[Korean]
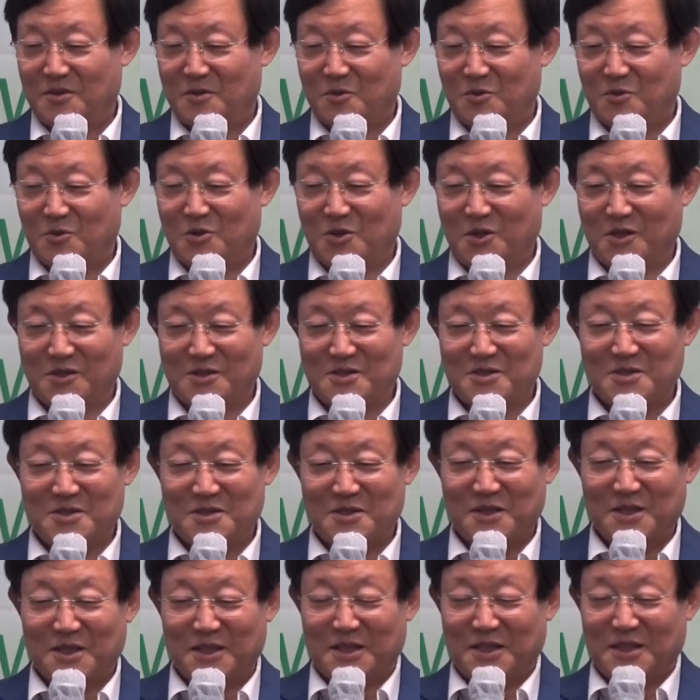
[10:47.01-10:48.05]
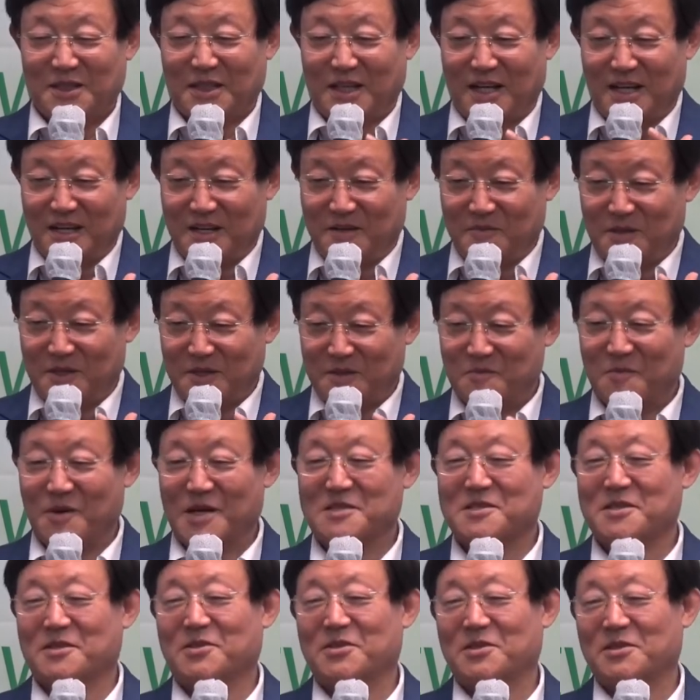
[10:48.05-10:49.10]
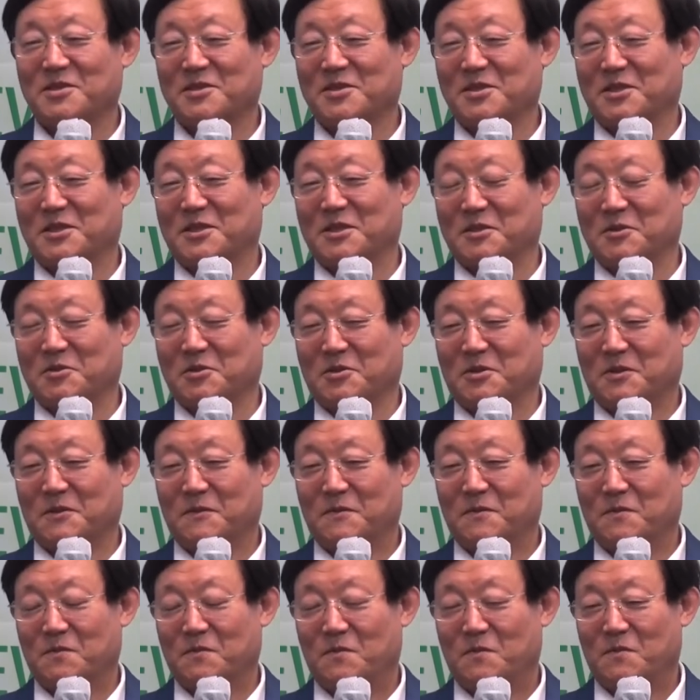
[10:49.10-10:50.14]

우리는 나가면은 마스크를 끼고